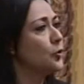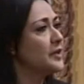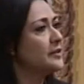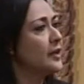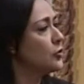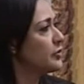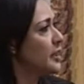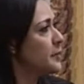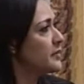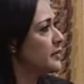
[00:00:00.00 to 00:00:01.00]
Pertanto se
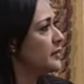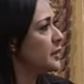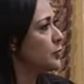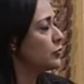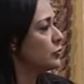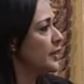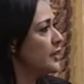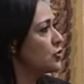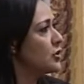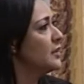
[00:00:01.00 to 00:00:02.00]
il Presidente
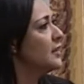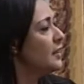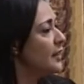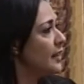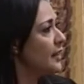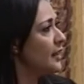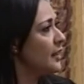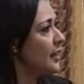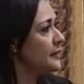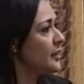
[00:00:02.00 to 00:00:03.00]
Musumeci
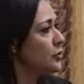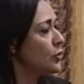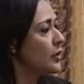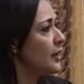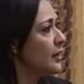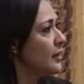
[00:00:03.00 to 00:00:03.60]
eh, ha detto che